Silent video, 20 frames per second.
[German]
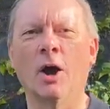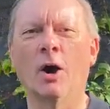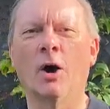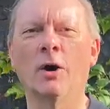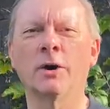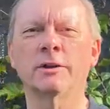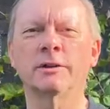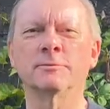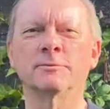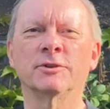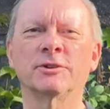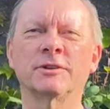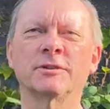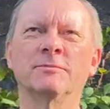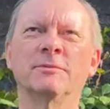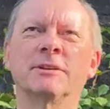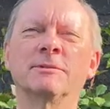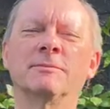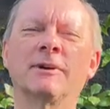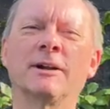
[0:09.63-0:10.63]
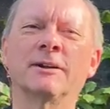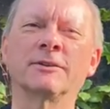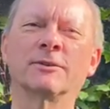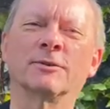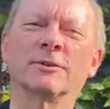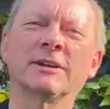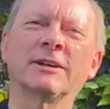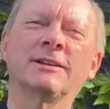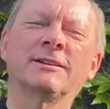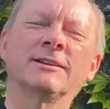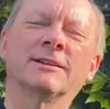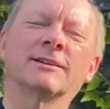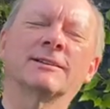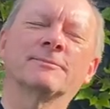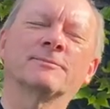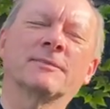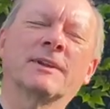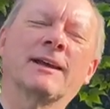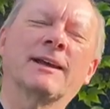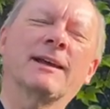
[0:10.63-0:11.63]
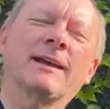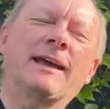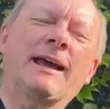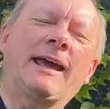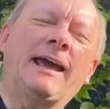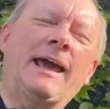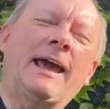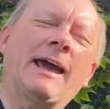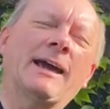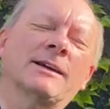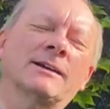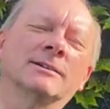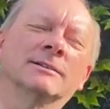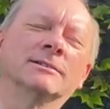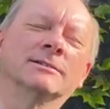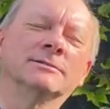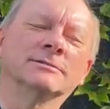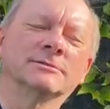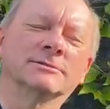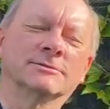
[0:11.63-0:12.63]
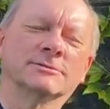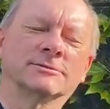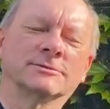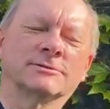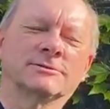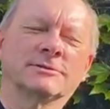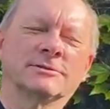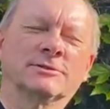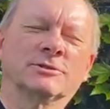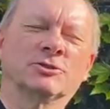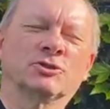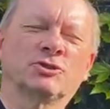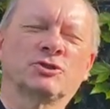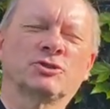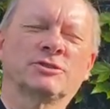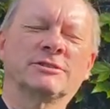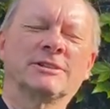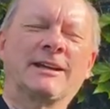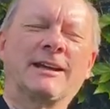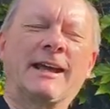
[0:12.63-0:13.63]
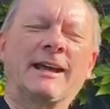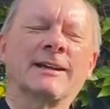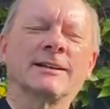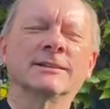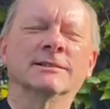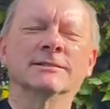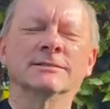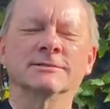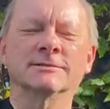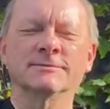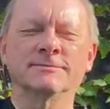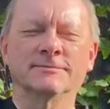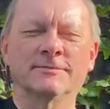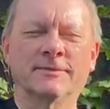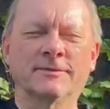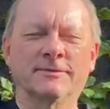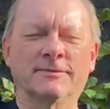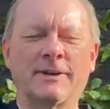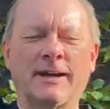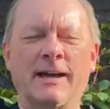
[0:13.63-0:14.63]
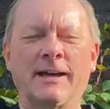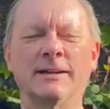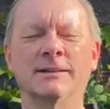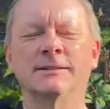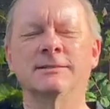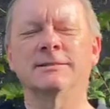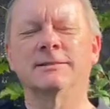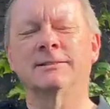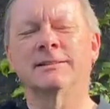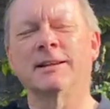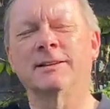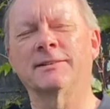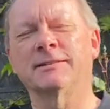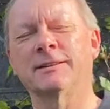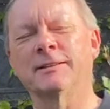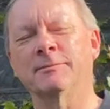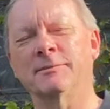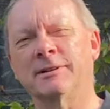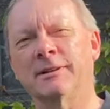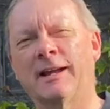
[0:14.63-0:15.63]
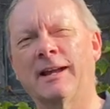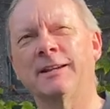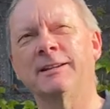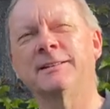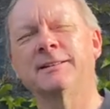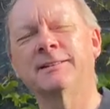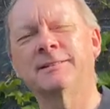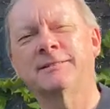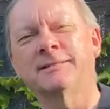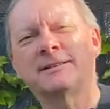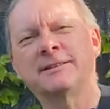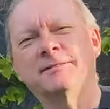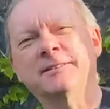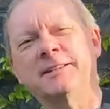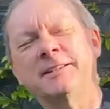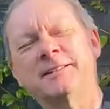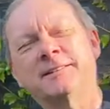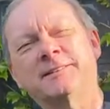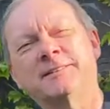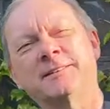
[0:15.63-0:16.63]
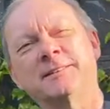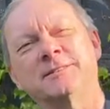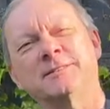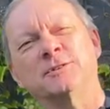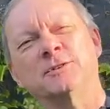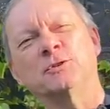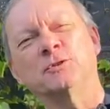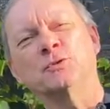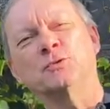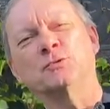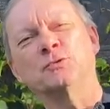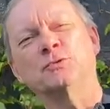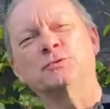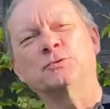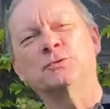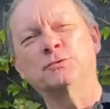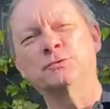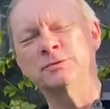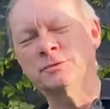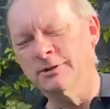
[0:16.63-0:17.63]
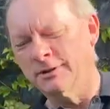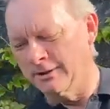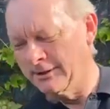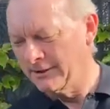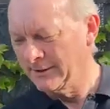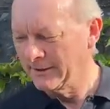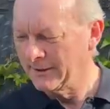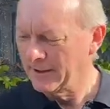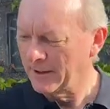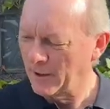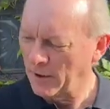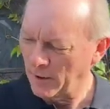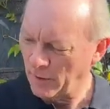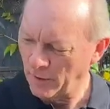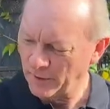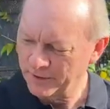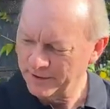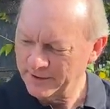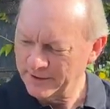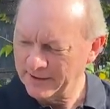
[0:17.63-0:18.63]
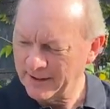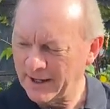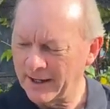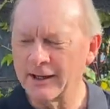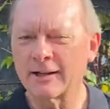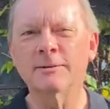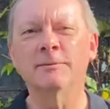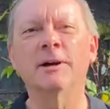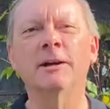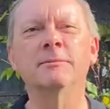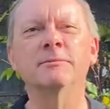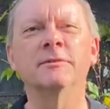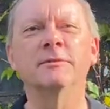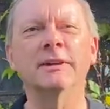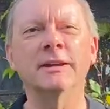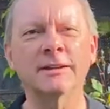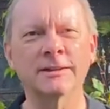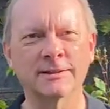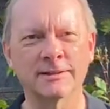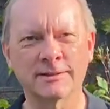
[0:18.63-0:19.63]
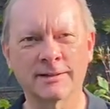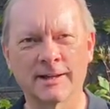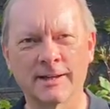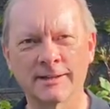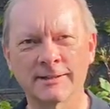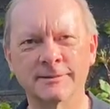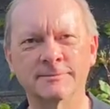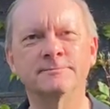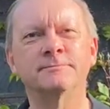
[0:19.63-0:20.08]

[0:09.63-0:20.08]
Heute muss ich mich mal so richtig räkeln und strecken, weil das dem Gleichgewichtssinn gut tut und der allgemeinen Beweglichkeit.